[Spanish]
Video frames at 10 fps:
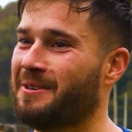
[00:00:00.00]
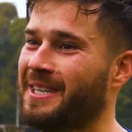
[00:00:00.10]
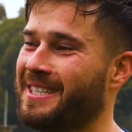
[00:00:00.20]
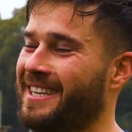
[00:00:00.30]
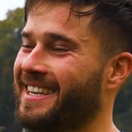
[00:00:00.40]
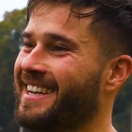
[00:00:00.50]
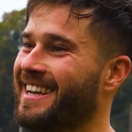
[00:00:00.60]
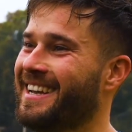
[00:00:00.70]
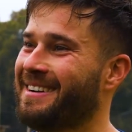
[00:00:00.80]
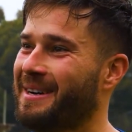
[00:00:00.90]
como dicen,
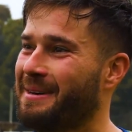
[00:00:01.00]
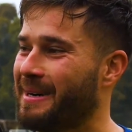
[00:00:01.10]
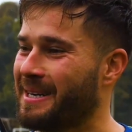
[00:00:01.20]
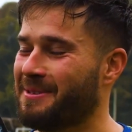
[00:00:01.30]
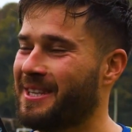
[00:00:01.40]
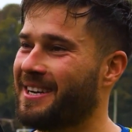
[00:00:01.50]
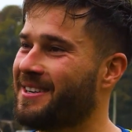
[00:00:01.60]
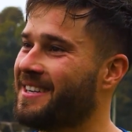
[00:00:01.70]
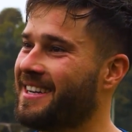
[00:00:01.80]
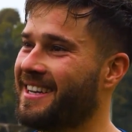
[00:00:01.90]
para, remontarlo.
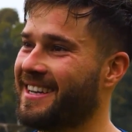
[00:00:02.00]
No,